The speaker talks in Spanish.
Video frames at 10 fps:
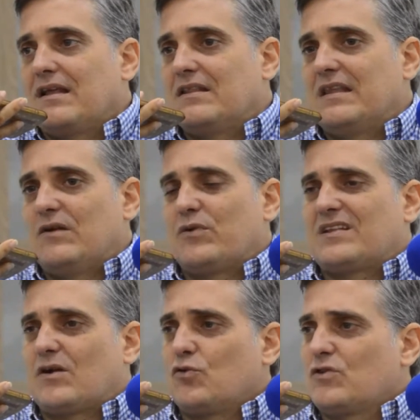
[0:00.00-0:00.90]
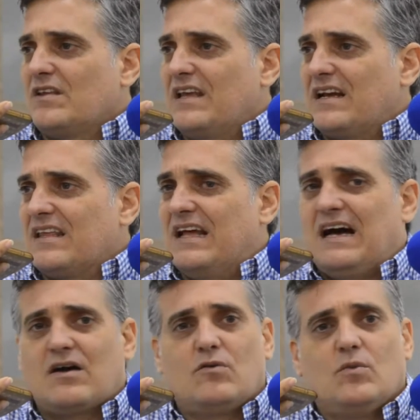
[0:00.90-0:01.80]
de, nuestra
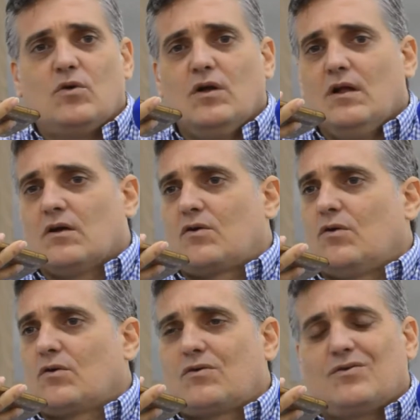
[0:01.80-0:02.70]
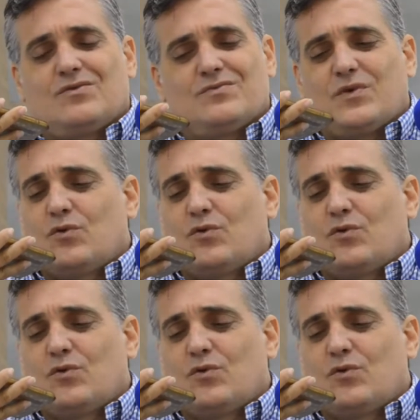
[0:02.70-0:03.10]
cotidianidad. Indiferencia ante esta situación.